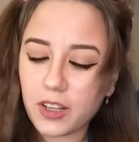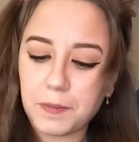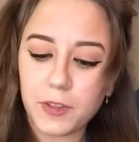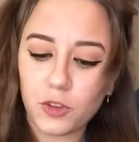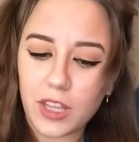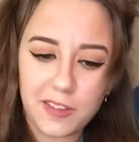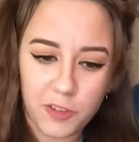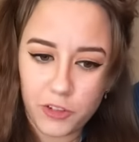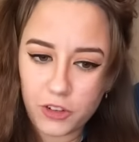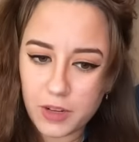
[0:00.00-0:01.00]
تقدروا
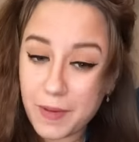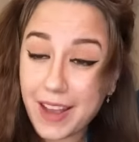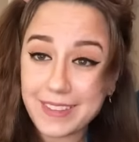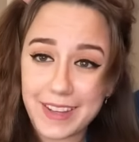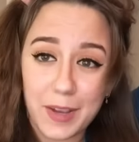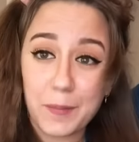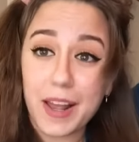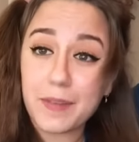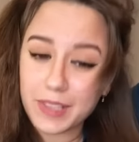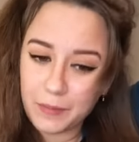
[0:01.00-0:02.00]
تعرفوا انه انا ما عندي خبره
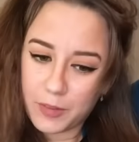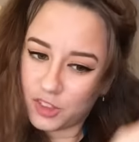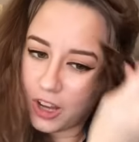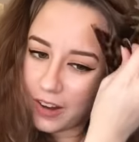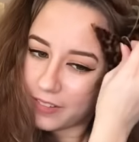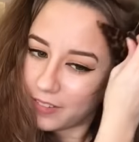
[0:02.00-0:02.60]
ابدا بالشعر